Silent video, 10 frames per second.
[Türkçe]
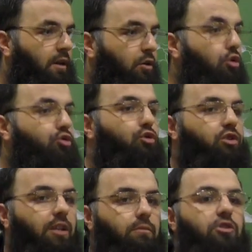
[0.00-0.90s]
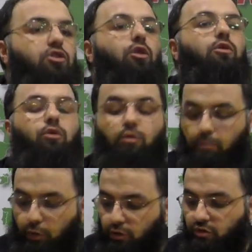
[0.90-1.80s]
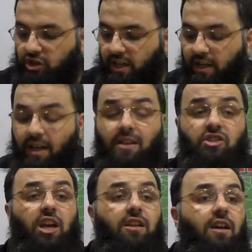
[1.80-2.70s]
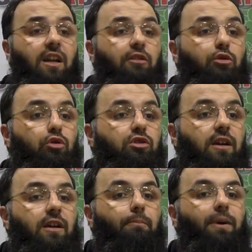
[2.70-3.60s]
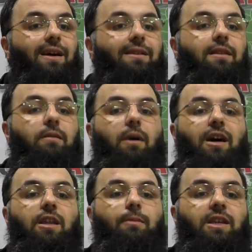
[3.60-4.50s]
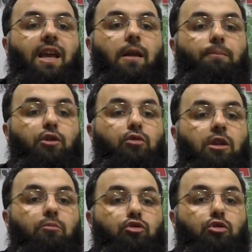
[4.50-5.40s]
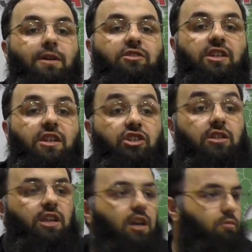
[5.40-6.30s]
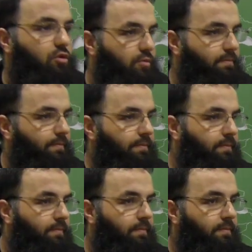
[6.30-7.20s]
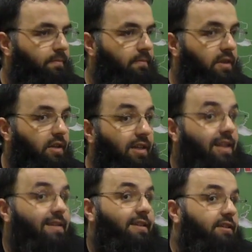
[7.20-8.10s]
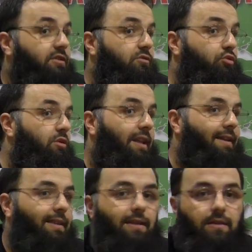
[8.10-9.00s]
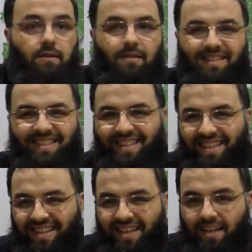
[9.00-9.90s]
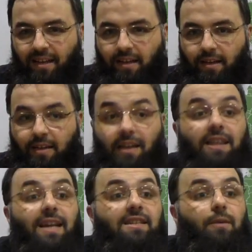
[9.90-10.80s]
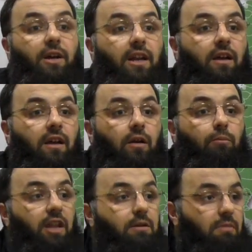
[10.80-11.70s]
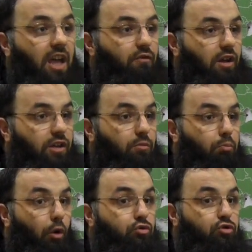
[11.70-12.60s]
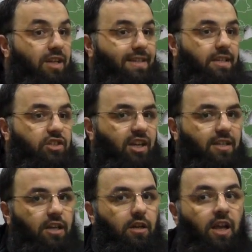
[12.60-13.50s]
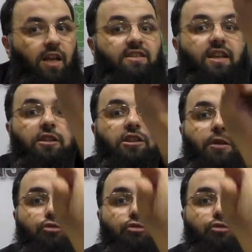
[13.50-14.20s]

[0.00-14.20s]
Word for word: 364 gün boyunca şeytana ve dostlarına bıraktığım adama gel bir günde Müslümanca yaşa diyemiyorum. Ya derse dün neredeydin? Ya derse bana benim evladım bonzayı içerken senin tam